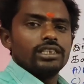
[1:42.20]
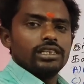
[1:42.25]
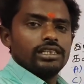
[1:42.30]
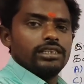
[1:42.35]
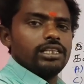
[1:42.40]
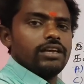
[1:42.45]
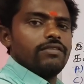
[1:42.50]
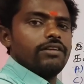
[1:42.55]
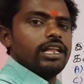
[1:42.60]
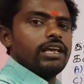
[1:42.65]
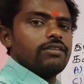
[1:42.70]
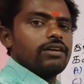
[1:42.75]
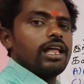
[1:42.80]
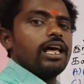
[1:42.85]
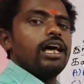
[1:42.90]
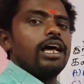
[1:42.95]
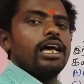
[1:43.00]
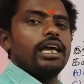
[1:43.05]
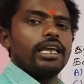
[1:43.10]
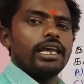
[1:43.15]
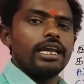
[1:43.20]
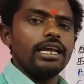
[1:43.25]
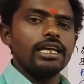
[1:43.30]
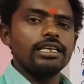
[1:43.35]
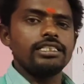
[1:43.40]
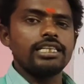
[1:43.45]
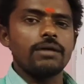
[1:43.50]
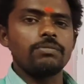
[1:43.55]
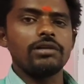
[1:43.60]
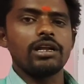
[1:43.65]
இந்த வீடியோவில் என்ன
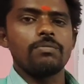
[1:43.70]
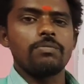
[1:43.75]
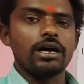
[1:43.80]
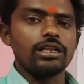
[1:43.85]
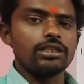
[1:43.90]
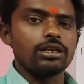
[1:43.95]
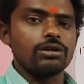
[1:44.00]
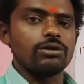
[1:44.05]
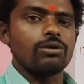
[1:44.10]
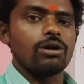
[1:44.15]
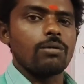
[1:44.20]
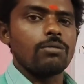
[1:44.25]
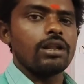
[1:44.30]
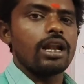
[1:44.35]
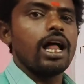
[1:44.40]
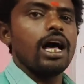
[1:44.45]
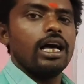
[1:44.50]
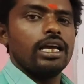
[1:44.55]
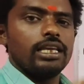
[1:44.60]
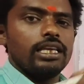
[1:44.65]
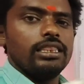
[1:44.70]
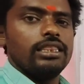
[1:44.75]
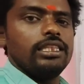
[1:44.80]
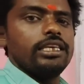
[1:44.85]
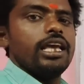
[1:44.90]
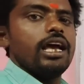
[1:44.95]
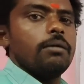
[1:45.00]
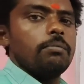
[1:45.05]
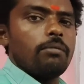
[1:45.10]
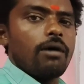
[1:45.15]
சாப்டர் பார்த்துட்டு இருக்கிறோம் அப்படின்னா
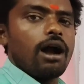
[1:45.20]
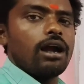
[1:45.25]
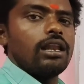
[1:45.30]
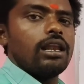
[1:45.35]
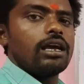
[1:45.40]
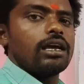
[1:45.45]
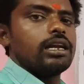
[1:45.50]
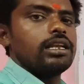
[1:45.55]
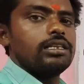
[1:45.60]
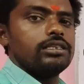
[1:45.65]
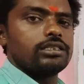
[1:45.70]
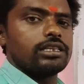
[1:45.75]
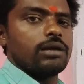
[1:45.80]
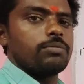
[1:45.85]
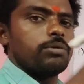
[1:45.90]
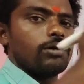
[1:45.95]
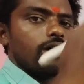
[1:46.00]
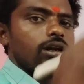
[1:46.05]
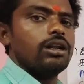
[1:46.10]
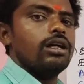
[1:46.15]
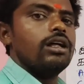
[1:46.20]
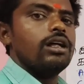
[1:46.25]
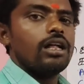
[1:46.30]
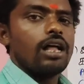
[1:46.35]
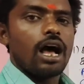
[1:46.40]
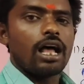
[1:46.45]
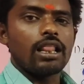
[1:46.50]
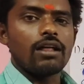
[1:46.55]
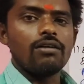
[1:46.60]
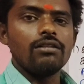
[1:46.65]
இந்திய மாநிலங்களின் சிறப்புகள்
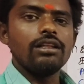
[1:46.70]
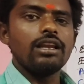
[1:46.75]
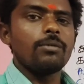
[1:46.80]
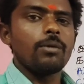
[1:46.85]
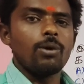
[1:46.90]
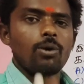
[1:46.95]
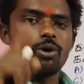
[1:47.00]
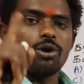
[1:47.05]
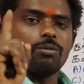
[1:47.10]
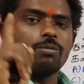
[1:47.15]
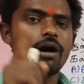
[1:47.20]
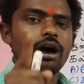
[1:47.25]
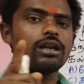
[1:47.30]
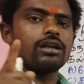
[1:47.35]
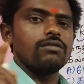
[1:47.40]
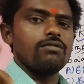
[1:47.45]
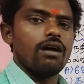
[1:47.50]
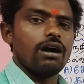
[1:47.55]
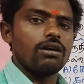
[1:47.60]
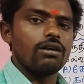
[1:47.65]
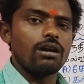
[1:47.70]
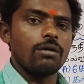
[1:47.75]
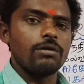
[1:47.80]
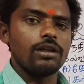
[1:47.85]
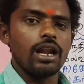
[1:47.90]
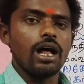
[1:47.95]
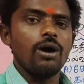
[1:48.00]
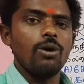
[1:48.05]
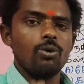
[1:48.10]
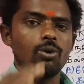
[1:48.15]
அதாவது நம்ம ஒரு மார்க் வாங்கணும்
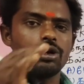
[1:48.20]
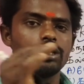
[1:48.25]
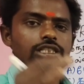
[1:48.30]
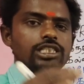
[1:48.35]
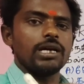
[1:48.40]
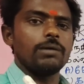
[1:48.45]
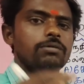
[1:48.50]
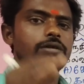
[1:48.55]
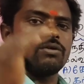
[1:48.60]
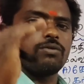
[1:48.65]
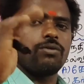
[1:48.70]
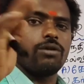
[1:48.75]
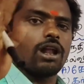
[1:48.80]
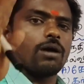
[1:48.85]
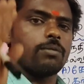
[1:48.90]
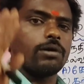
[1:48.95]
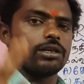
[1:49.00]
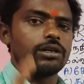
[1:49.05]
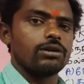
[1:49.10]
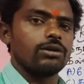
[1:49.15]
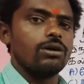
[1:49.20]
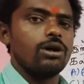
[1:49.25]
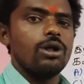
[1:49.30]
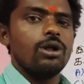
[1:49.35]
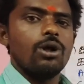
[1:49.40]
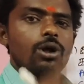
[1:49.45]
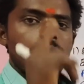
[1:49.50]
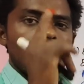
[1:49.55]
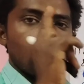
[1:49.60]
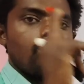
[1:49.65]
அப்படின்னா ஒரு சாப்டர் ஃபுல்லாக படிக்கணும்
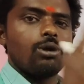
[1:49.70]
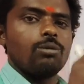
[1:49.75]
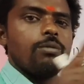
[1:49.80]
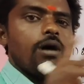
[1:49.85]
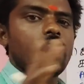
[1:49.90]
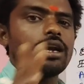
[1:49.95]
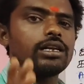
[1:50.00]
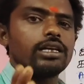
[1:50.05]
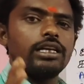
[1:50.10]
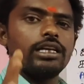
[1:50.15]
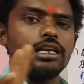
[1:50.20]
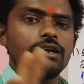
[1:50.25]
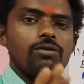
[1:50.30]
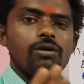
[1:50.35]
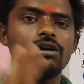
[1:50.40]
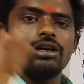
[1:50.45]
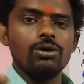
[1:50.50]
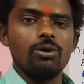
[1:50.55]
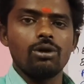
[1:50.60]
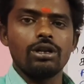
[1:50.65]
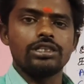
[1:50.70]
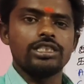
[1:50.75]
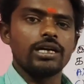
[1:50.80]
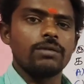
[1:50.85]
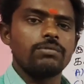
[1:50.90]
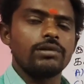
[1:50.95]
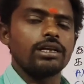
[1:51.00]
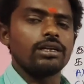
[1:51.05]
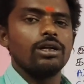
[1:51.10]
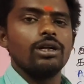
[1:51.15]
ஒரு மார்க் ஈக்குவல் டு ஒரு
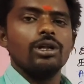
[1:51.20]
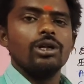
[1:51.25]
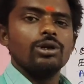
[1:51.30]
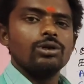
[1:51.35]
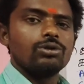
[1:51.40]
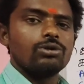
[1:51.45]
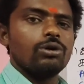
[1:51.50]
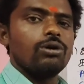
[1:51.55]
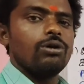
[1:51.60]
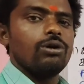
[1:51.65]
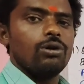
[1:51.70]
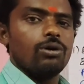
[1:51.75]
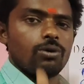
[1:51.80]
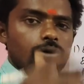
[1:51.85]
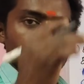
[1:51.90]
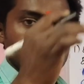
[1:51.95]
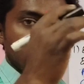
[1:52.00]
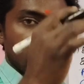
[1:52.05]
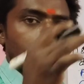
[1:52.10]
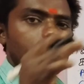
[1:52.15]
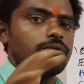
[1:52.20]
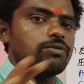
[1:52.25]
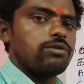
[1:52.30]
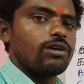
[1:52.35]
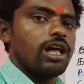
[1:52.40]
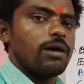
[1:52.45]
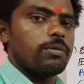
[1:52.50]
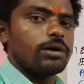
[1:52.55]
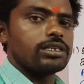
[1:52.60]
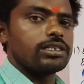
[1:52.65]
சாப்டர் ஸோ ஒரு சாப்டர்
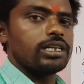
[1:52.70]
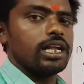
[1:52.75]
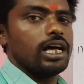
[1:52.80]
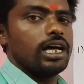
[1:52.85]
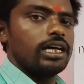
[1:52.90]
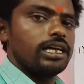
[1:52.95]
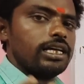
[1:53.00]
ஃபுல்லாக படிச்சுட்டா